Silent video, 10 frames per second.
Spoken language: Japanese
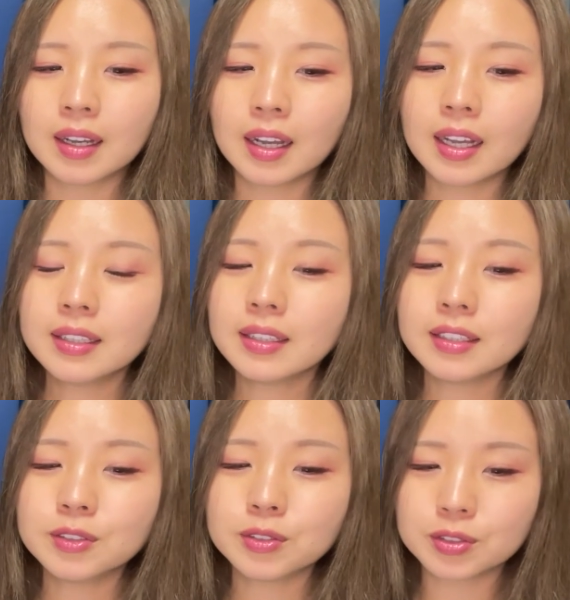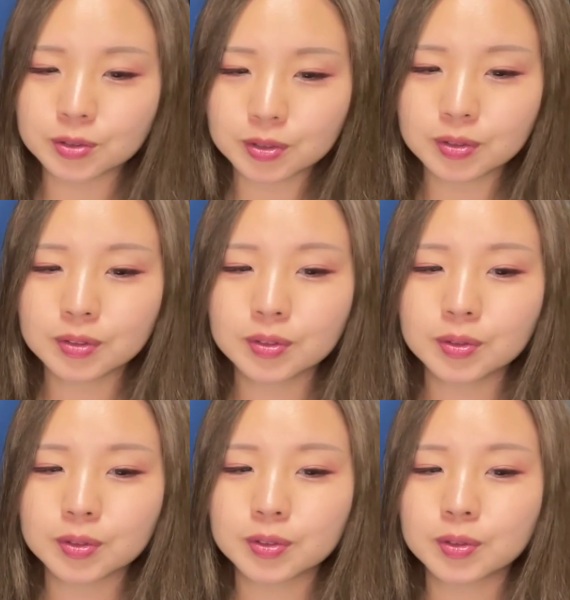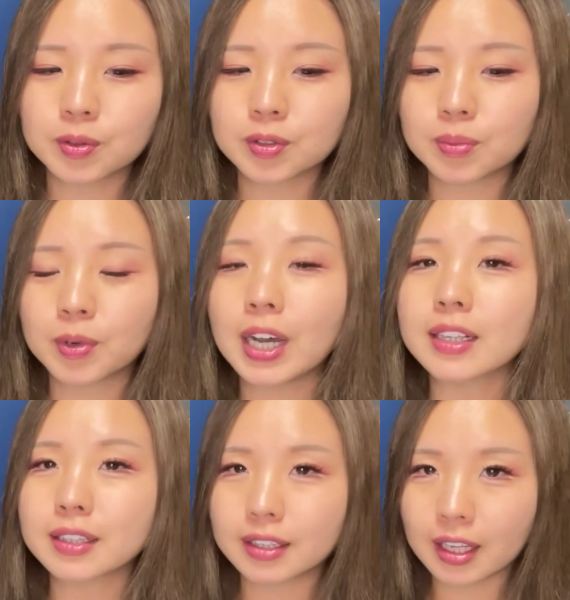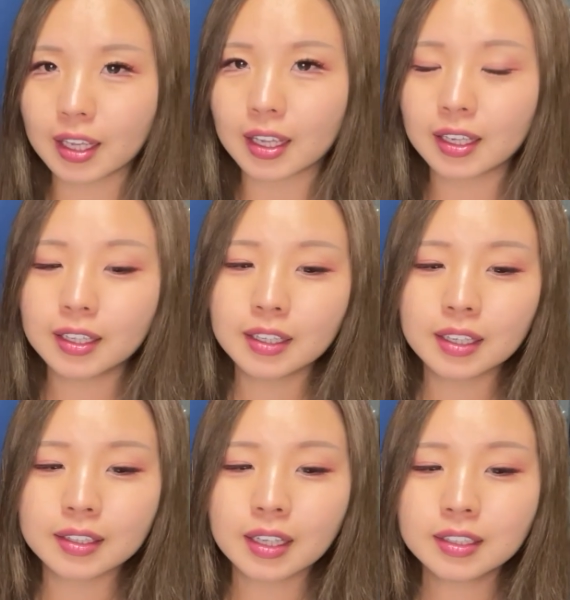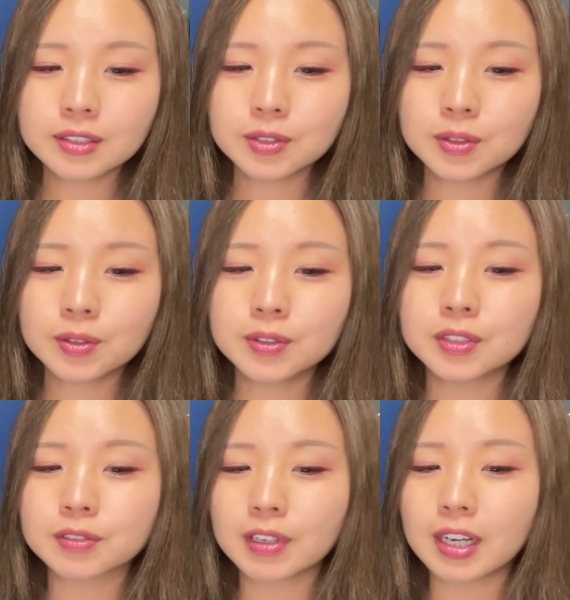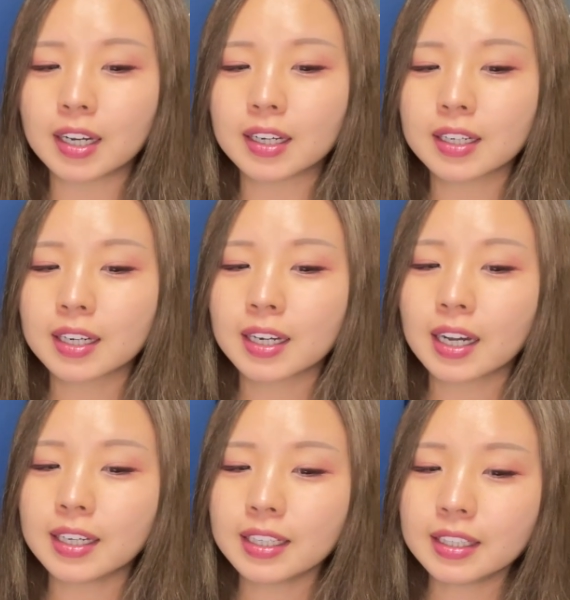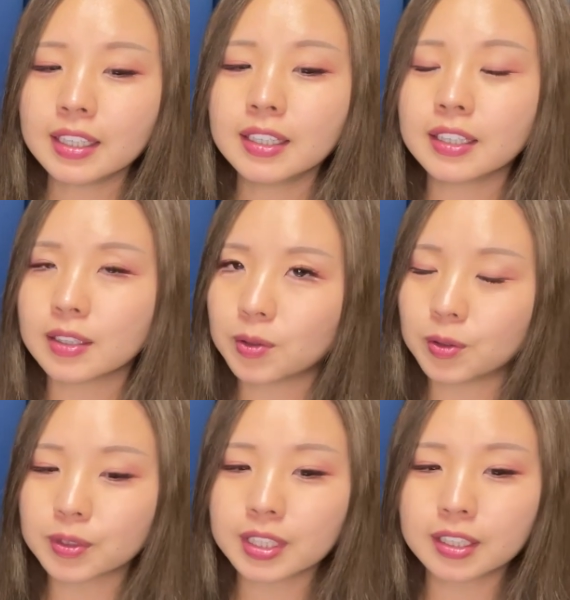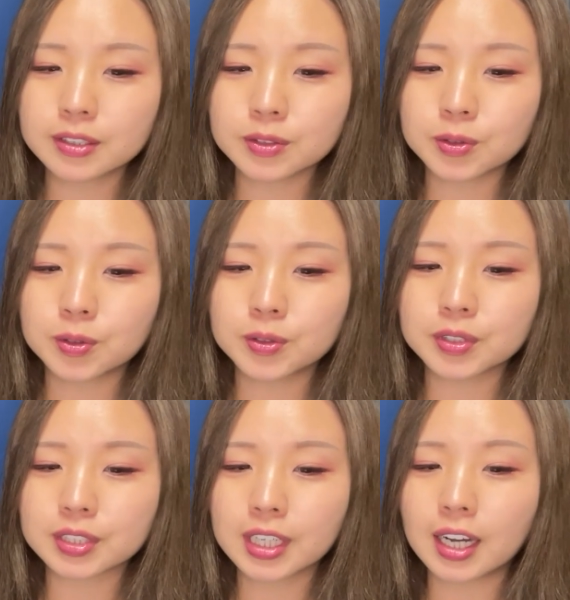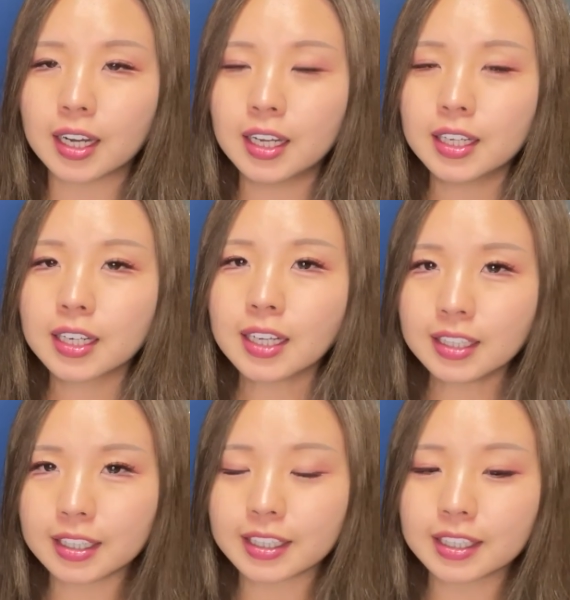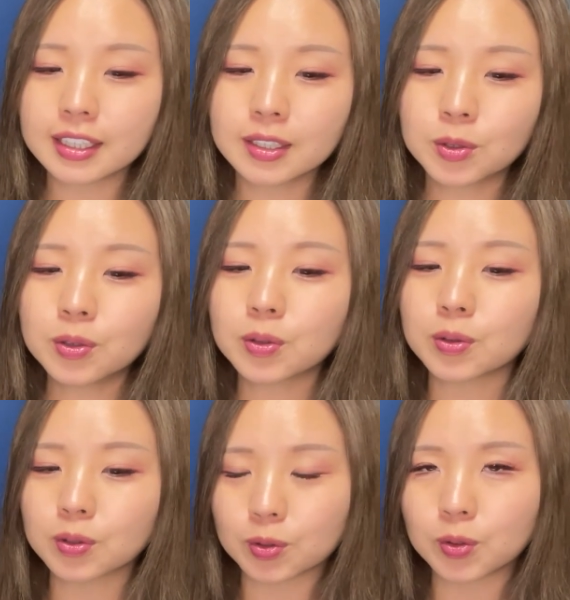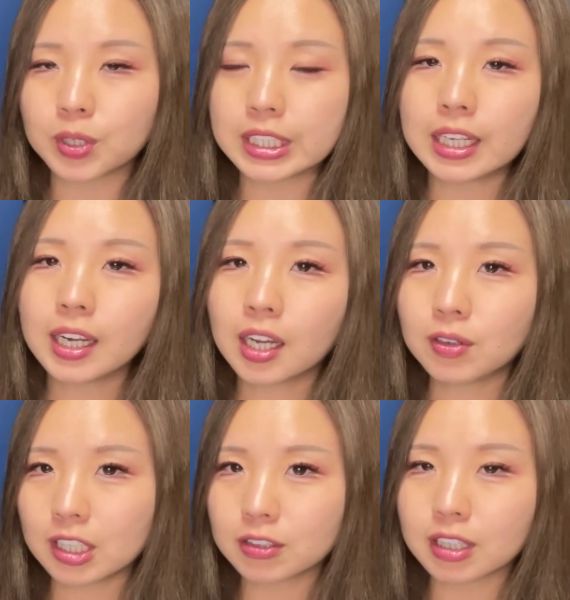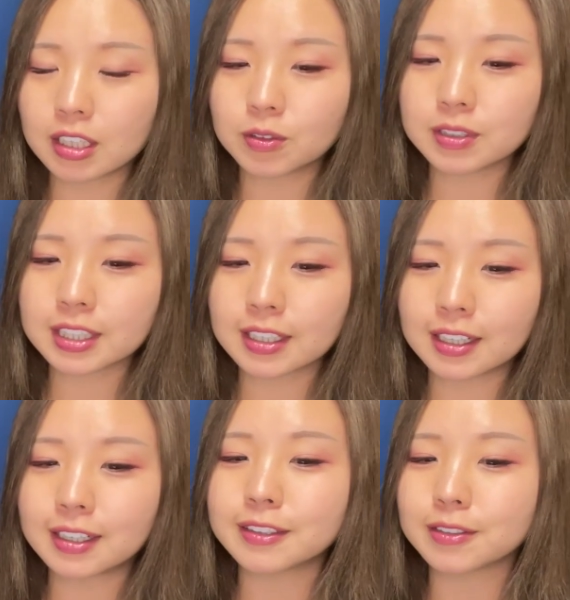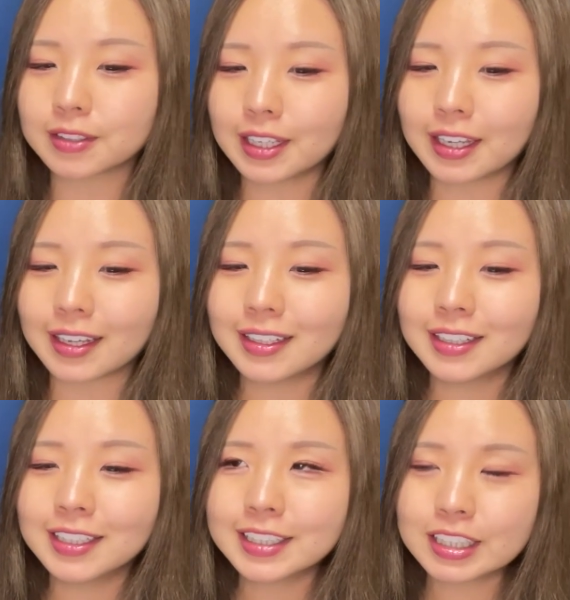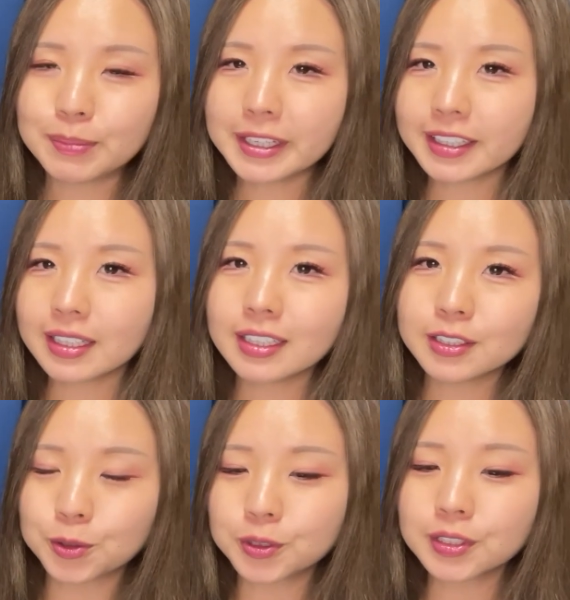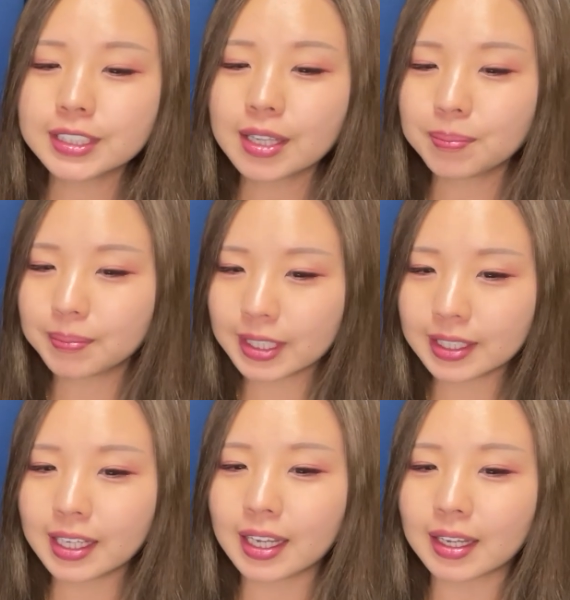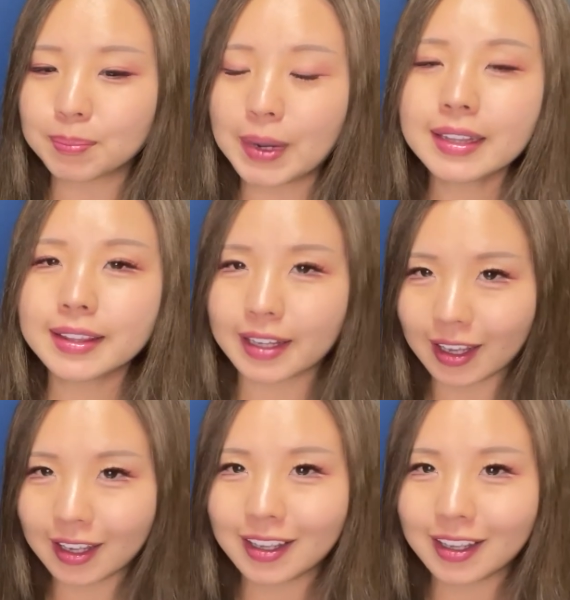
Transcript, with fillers: ハンデ重賞ということもあって、単勝オッズは、買い人気の単勝オッズがかなりコロコロと入れ替わる可能性があるので、締め切り直前まで待って、